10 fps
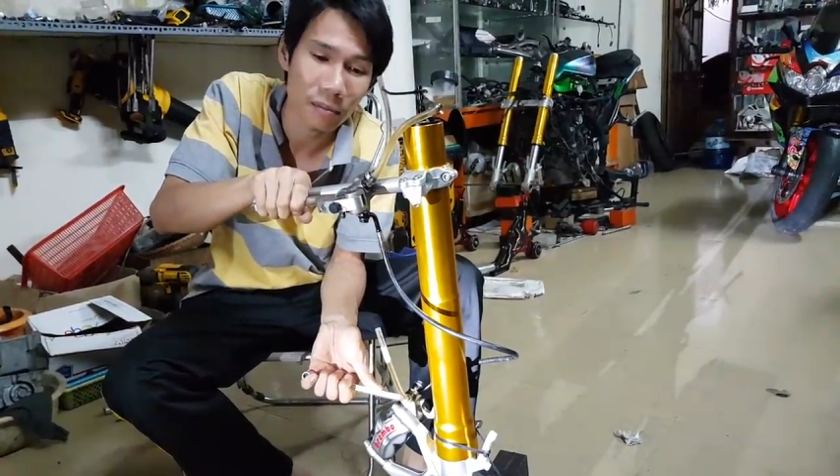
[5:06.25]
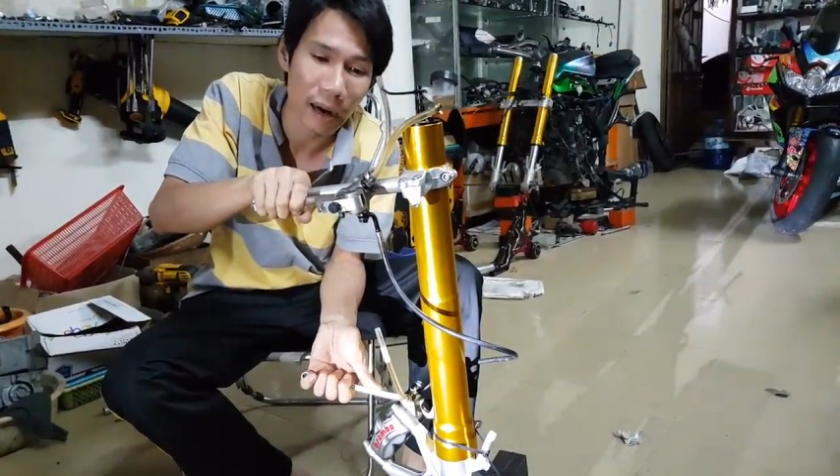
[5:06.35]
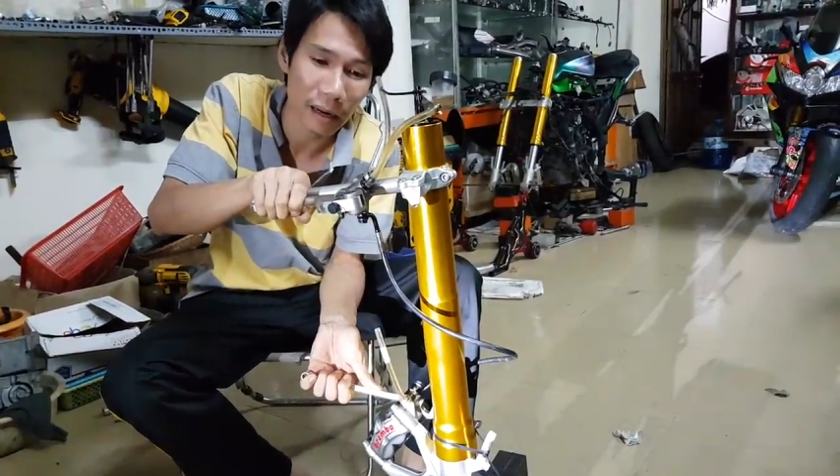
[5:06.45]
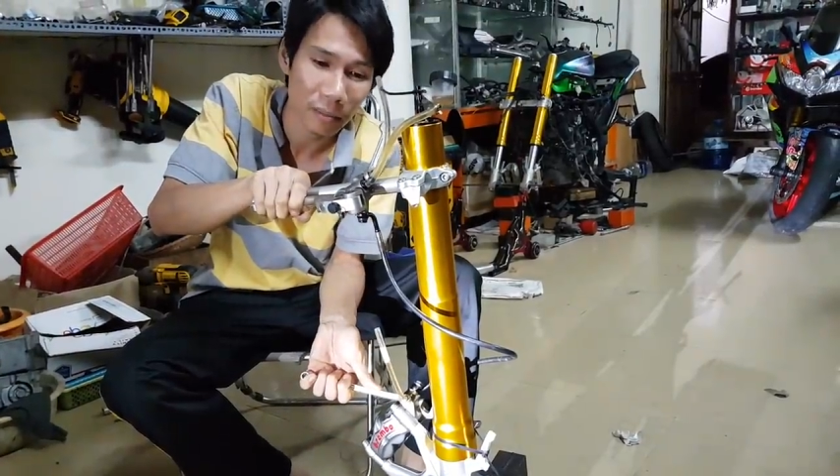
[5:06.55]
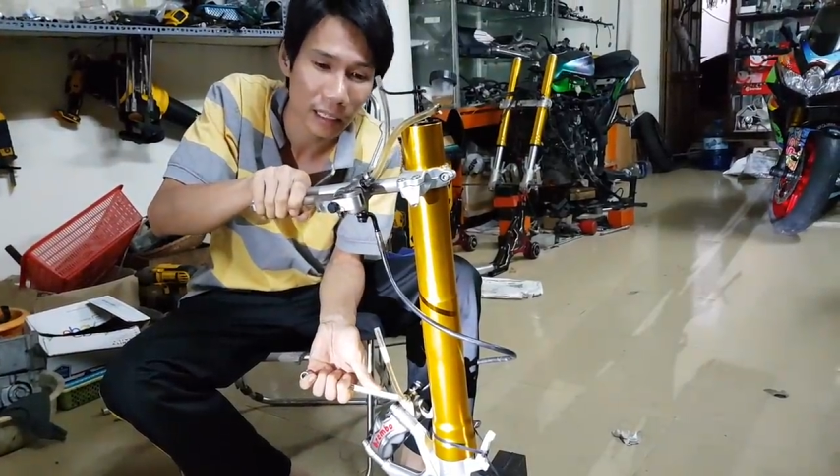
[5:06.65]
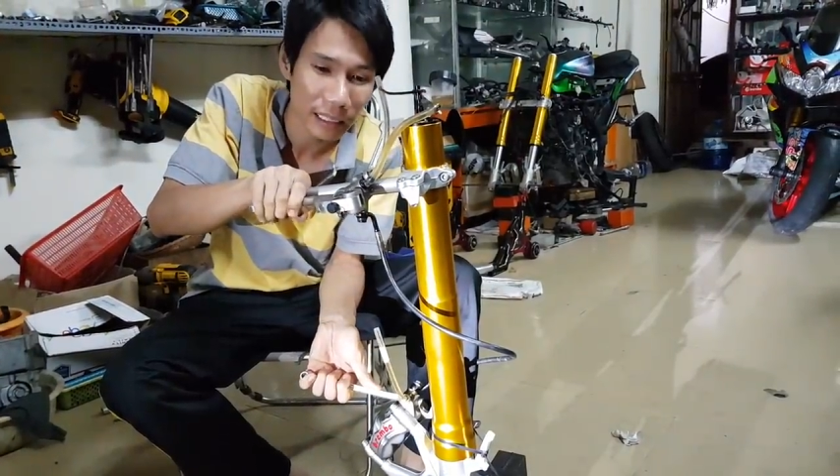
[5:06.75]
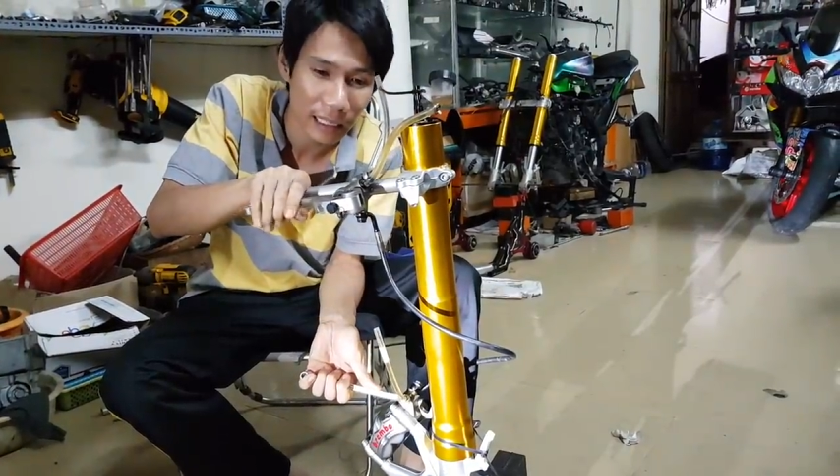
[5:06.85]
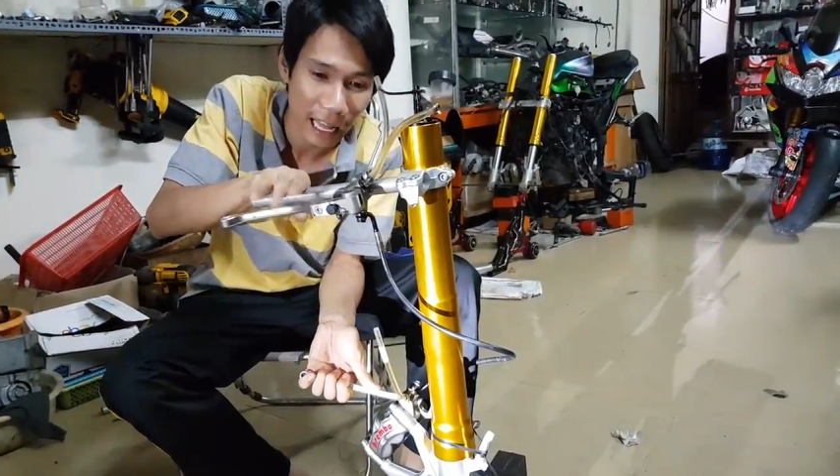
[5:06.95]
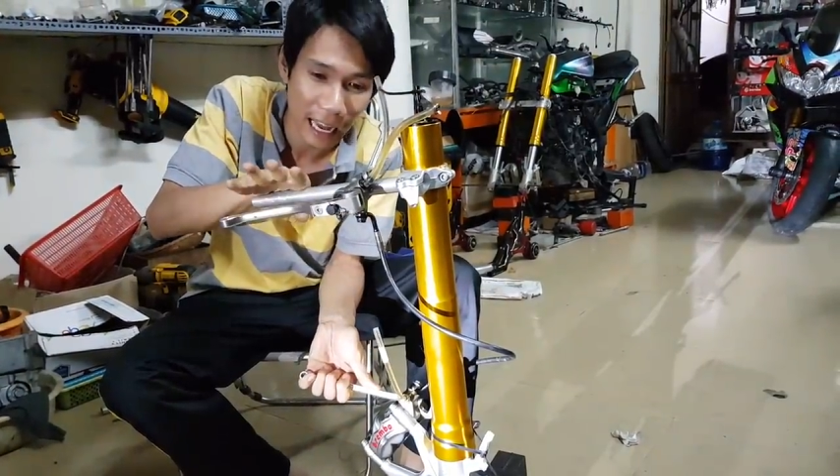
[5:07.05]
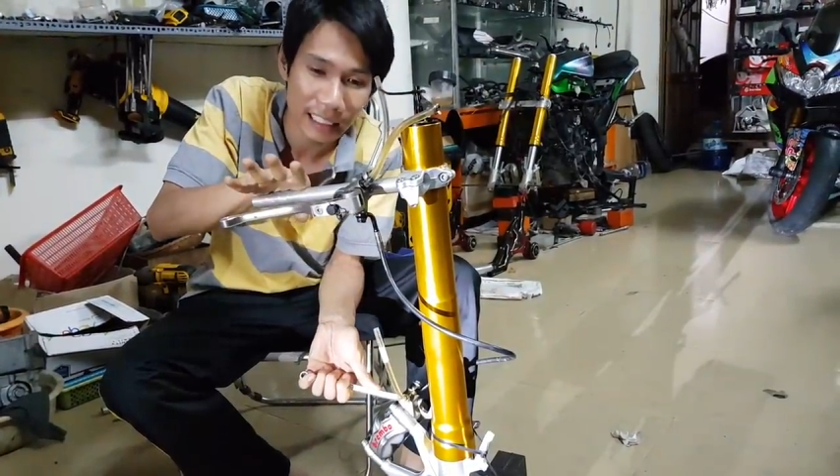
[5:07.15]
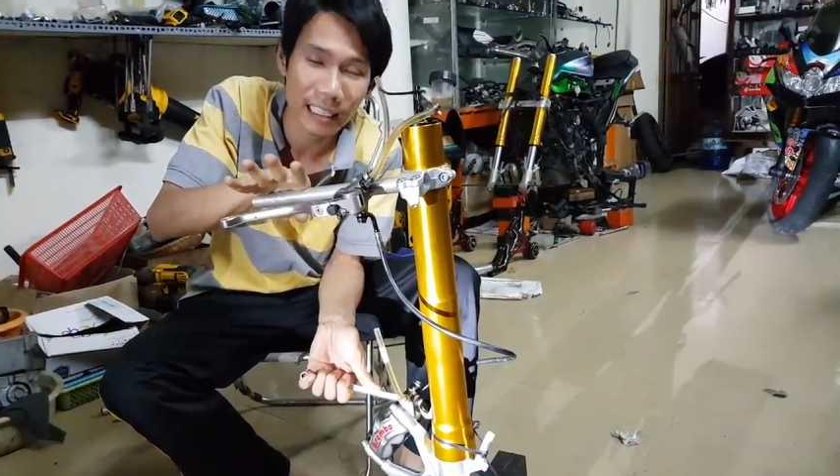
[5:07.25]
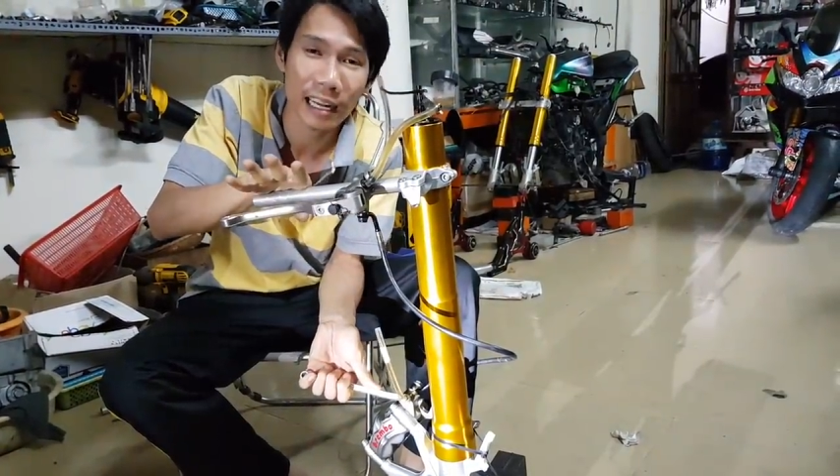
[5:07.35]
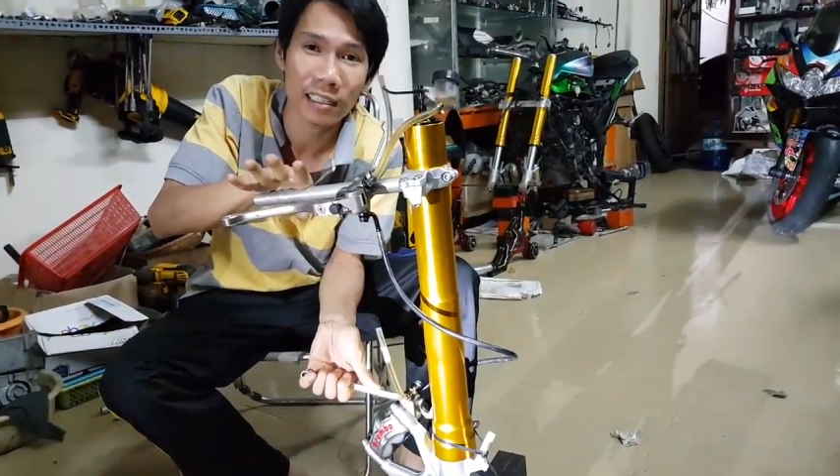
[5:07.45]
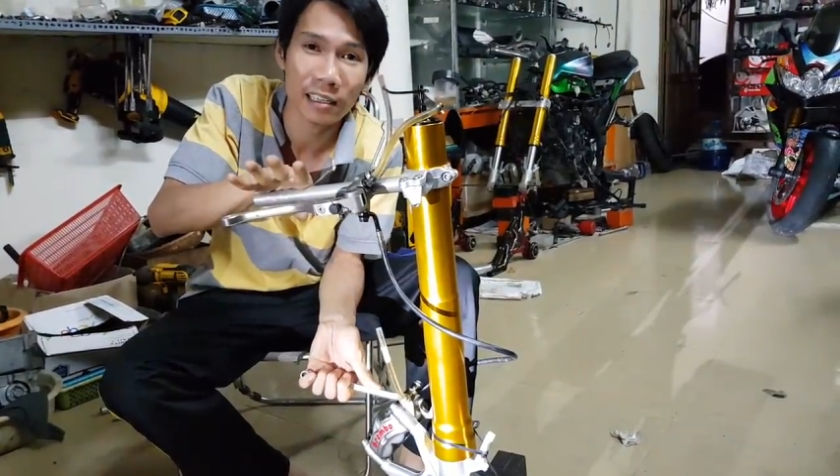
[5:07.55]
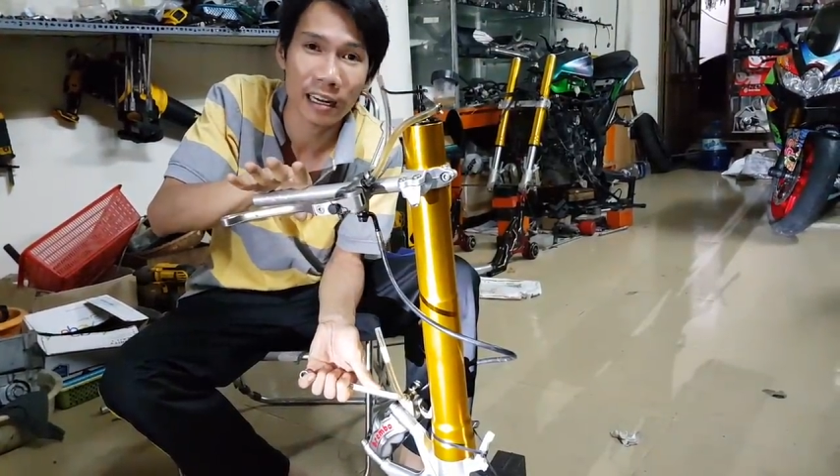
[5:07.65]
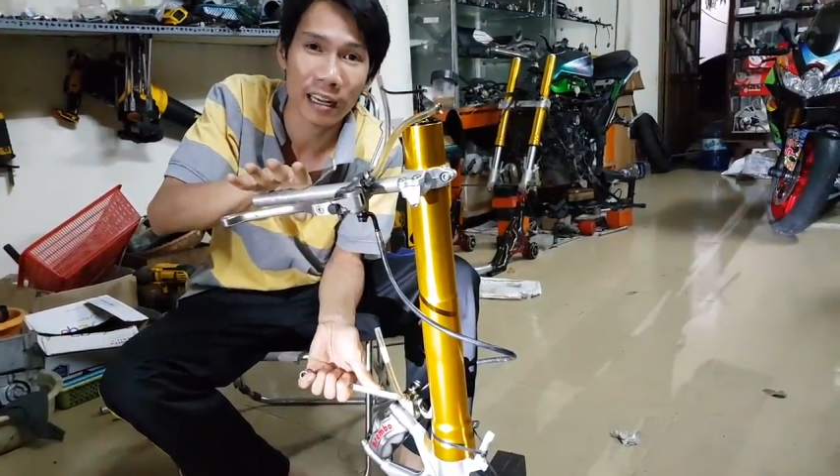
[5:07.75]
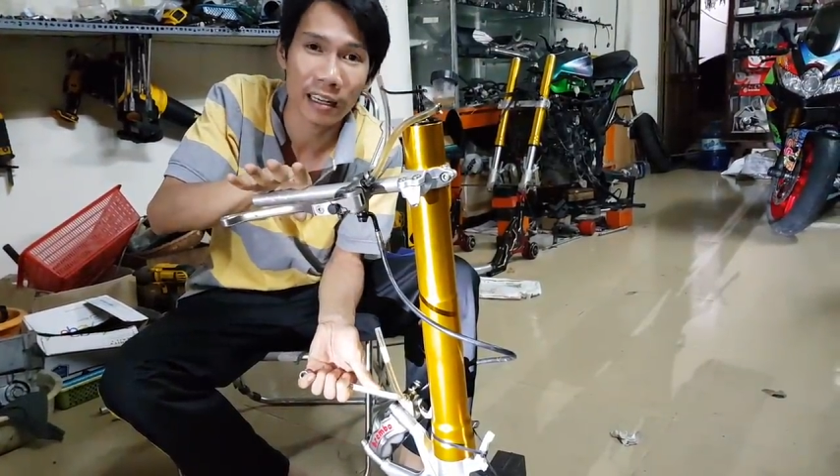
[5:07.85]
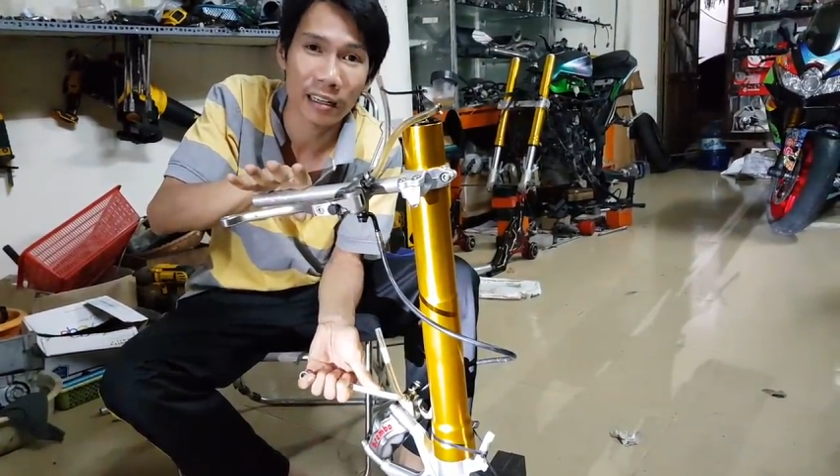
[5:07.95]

bạn mới thả tay thắng ra